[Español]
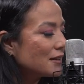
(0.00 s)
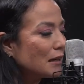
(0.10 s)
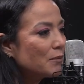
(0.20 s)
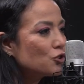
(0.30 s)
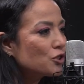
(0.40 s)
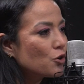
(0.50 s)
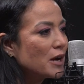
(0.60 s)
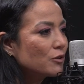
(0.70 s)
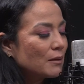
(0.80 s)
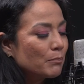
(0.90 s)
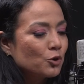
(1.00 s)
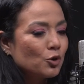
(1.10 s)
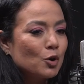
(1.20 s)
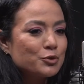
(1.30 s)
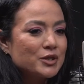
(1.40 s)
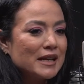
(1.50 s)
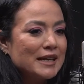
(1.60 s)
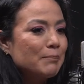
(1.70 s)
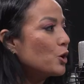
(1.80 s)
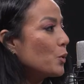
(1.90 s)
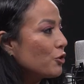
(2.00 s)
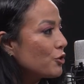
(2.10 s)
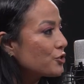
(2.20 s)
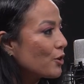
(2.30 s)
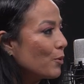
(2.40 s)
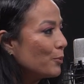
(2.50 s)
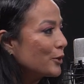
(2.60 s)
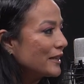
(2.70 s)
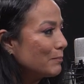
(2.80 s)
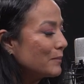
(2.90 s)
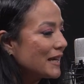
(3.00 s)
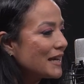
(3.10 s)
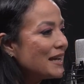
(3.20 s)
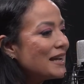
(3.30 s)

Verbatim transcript: tal vez no se lograron tan pronto como se quería, pero bueno, de eso se compone también